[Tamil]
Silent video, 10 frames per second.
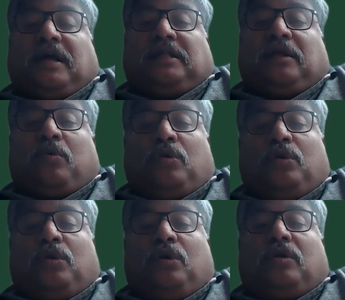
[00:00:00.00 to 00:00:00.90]
அதுல
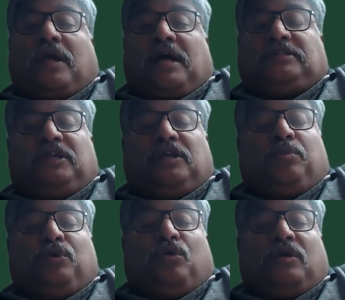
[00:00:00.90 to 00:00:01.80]
ஒன்னு
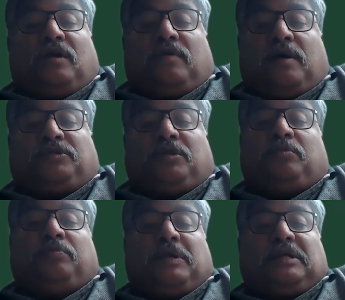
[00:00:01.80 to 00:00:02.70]
ராசியும் இன்னொன்னு
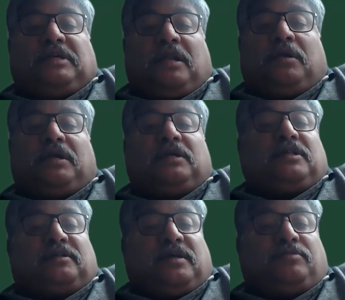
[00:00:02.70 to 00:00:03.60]
நவாம்சமும் சிலருக்கு
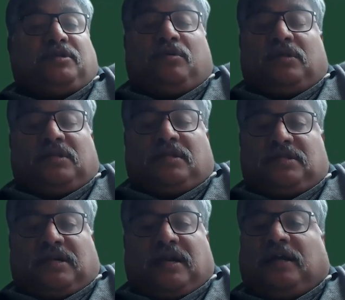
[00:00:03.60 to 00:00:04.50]
தசாம்சம் கூட
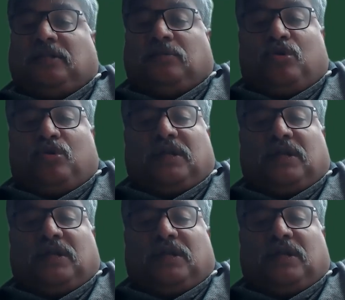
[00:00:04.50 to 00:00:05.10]
தெரிஞ்சிருக்கலாம் இது மூணு